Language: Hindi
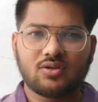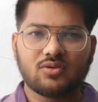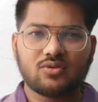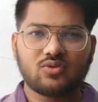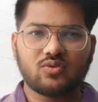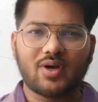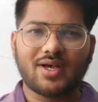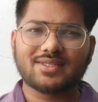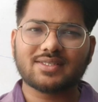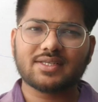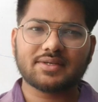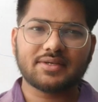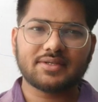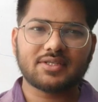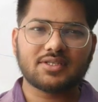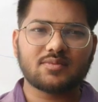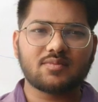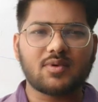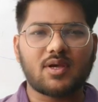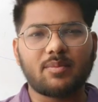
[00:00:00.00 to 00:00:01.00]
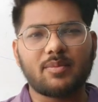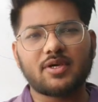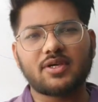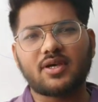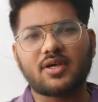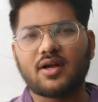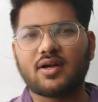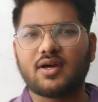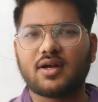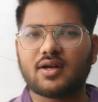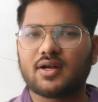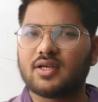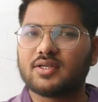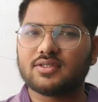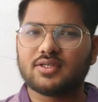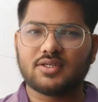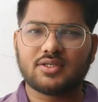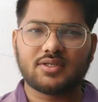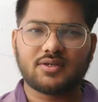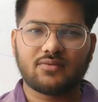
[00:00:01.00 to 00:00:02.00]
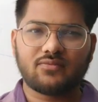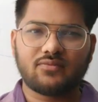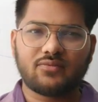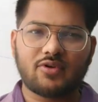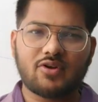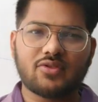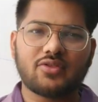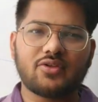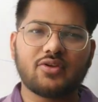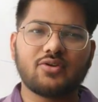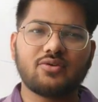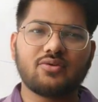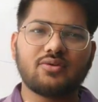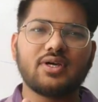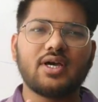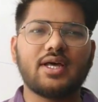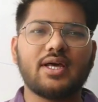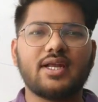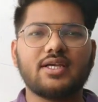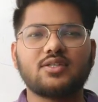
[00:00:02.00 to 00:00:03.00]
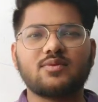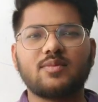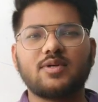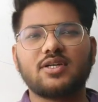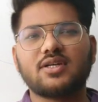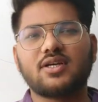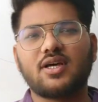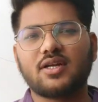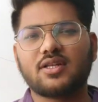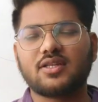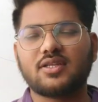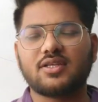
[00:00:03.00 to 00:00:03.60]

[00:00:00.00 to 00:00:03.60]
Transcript: तो ऐसे केसेस में हमें क्या करना चाहिए फिर से इन्होंने हेरासमेंट कर